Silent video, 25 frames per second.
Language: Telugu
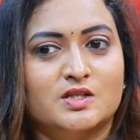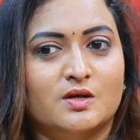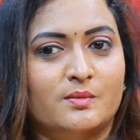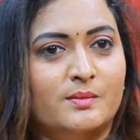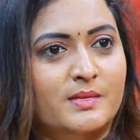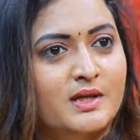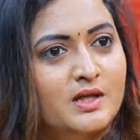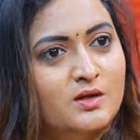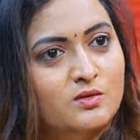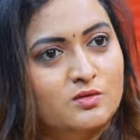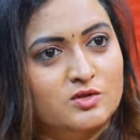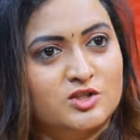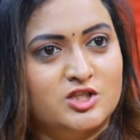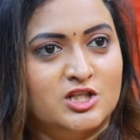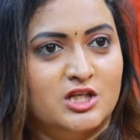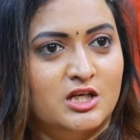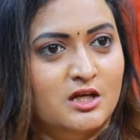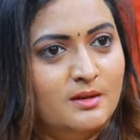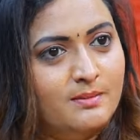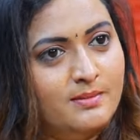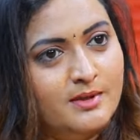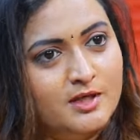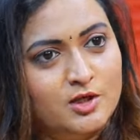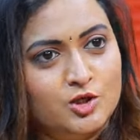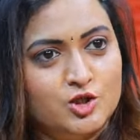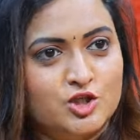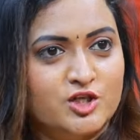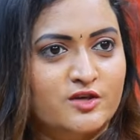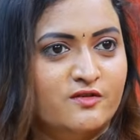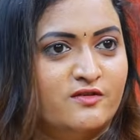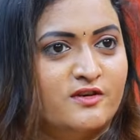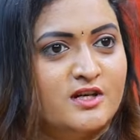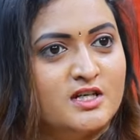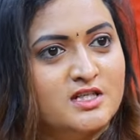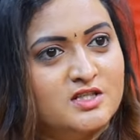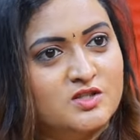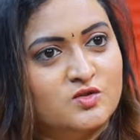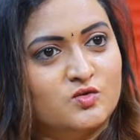సో మీరు చిన్నప్పటి నుంచే
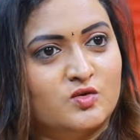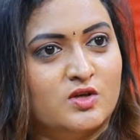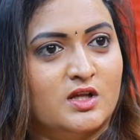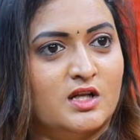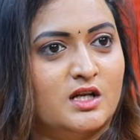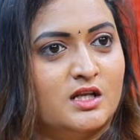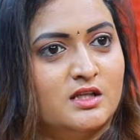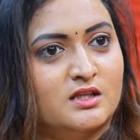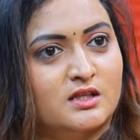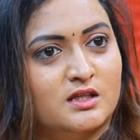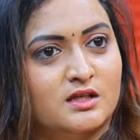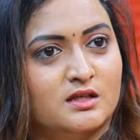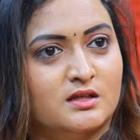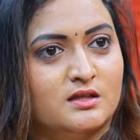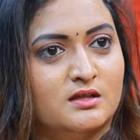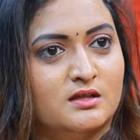ఫ్రెండ్స్ ఉన్నారైతే